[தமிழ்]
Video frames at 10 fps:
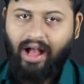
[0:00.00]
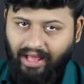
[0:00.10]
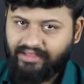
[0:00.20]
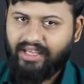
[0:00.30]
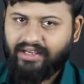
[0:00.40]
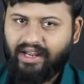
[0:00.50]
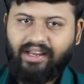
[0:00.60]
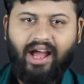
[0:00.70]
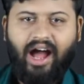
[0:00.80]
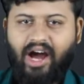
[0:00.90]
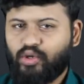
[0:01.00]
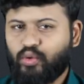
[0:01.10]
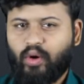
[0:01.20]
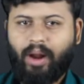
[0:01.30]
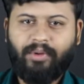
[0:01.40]
அதே நாள் அஹு
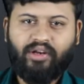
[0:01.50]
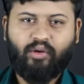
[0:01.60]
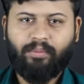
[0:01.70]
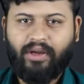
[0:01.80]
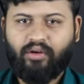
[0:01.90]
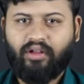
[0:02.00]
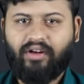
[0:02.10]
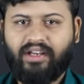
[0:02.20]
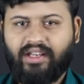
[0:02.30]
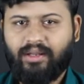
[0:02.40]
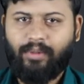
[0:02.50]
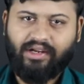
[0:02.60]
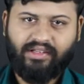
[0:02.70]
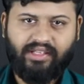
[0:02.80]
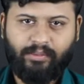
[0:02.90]
அப்படின்ற ஒரு பெண்ணோட வாழ்க்கையில்
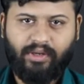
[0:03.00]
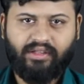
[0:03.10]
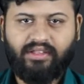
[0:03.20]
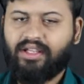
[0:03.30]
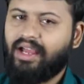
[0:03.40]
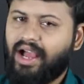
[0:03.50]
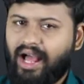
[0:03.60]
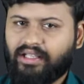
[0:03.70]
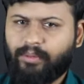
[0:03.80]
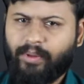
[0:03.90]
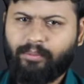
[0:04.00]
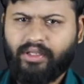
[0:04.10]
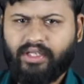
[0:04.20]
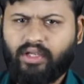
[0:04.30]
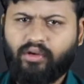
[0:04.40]
மாற்றத்தை ஏற்படுத்துது அந்த பெண்
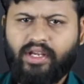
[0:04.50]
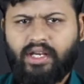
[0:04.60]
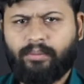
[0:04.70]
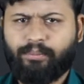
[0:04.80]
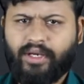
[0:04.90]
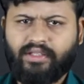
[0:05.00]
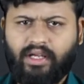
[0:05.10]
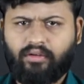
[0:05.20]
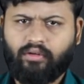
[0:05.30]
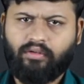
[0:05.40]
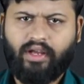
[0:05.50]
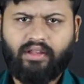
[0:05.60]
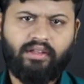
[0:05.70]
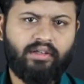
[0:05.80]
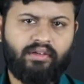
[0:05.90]
பார்த்திங்கன்னா ஒரு இளம் பெண் தான் ஒரு
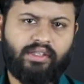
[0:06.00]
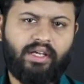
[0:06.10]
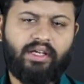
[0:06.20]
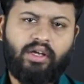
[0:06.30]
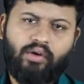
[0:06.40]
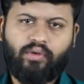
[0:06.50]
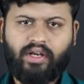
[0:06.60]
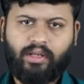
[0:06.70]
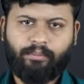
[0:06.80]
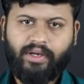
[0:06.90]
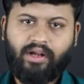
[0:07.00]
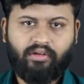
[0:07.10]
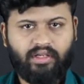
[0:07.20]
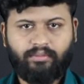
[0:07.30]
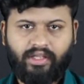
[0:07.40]
வயது வந்த ஒரு இளம் பெண்
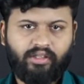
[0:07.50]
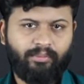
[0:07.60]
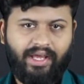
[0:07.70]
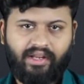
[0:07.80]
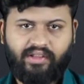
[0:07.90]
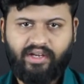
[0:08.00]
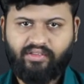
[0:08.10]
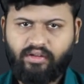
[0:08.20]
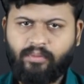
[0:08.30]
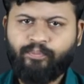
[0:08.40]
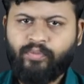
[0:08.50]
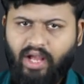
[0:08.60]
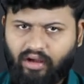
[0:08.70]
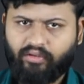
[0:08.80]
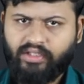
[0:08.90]
அவளுக்கு வந்து மேரேஜ் ஆகிடுச்சு
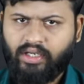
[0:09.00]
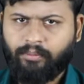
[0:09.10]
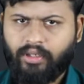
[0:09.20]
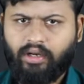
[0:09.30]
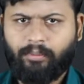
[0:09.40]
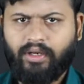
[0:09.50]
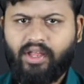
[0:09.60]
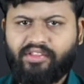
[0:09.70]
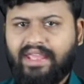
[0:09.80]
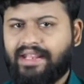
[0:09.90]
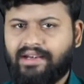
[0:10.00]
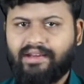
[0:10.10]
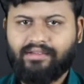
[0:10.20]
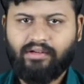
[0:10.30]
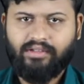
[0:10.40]
அவள் வந்து என்ன பண்ணுறா அப்படின்னா சைக்கிள்
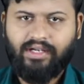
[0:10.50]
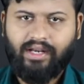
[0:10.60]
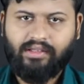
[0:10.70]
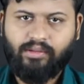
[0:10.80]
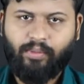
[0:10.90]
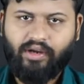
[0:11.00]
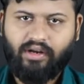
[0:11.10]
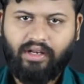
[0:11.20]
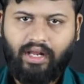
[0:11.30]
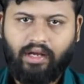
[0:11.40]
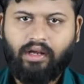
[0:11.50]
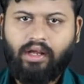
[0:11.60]
ரேஸில் வந்து கலந்துட்டு போயிட்டுருக்கிறா